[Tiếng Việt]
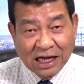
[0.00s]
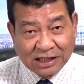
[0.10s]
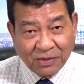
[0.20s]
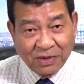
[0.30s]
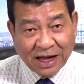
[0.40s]

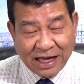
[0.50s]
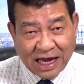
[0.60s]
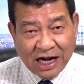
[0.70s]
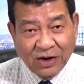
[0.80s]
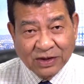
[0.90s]
trong cái
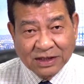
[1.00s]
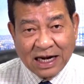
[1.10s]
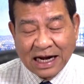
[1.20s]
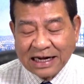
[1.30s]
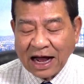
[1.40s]
nhìn của giới
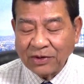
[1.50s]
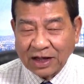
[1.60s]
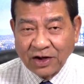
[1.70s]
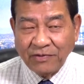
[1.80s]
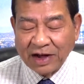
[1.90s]
lãnh đạo
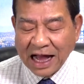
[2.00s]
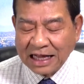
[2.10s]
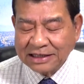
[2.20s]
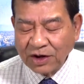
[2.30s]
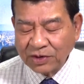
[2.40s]
tại khu vực
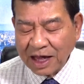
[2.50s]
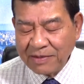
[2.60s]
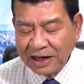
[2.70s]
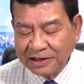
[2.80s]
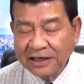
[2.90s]
Á Châu Thái
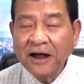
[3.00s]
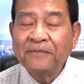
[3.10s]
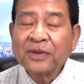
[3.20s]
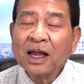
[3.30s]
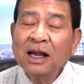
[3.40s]
Bình Dương.
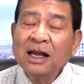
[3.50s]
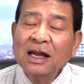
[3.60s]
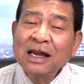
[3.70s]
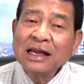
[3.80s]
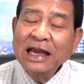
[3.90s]

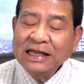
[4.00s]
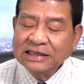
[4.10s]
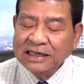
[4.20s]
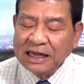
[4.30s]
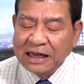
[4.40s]
Nghị
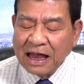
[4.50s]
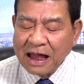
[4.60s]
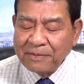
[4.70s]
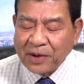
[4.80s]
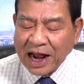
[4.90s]
sĩ
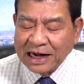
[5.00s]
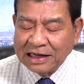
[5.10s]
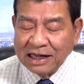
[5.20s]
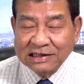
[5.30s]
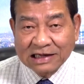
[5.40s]
à,
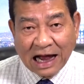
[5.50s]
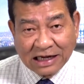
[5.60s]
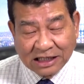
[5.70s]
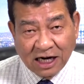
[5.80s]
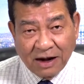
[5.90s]
Brian
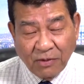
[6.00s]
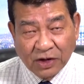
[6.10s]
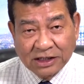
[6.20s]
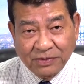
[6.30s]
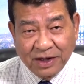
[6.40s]
Scott là
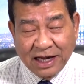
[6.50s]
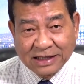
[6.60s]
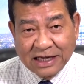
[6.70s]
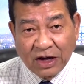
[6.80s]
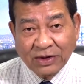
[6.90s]
một trong những nghị
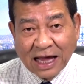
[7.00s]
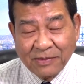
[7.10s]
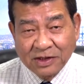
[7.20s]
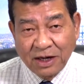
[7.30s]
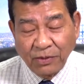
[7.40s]
sĩ có
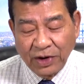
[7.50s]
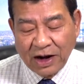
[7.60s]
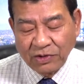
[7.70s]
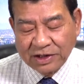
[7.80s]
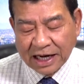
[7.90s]
tham dự buổi
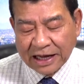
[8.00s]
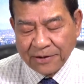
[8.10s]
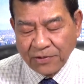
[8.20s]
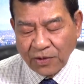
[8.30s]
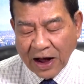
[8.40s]
đầu trần ngày
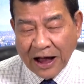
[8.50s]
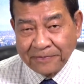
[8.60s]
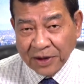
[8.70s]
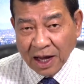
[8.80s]
hôm qua,